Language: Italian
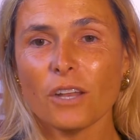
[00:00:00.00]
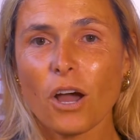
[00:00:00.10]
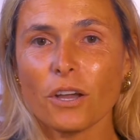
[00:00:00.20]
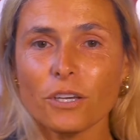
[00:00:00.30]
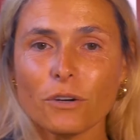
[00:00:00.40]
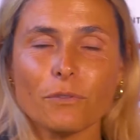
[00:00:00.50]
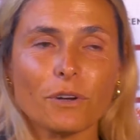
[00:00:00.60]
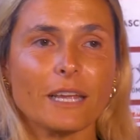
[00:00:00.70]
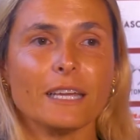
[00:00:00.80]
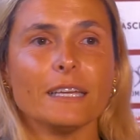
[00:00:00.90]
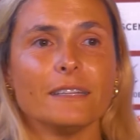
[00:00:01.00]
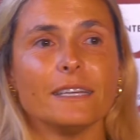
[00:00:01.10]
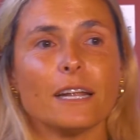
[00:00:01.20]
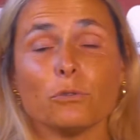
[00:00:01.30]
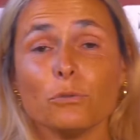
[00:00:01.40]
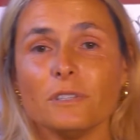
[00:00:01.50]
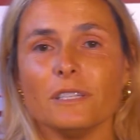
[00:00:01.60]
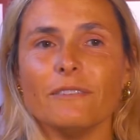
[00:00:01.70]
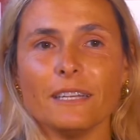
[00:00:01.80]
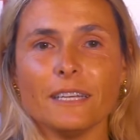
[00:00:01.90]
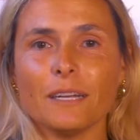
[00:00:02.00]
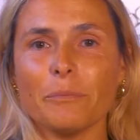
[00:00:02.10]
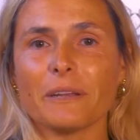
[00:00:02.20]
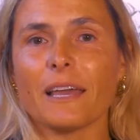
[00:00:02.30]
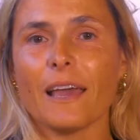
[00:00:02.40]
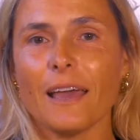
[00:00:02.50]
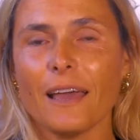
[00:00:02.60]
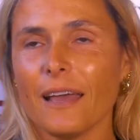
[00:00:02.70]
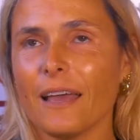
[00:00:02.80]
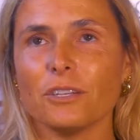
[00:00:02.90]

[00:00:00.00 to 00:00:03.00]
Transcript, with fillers: No, io vorrei dire a tutti di venire perché è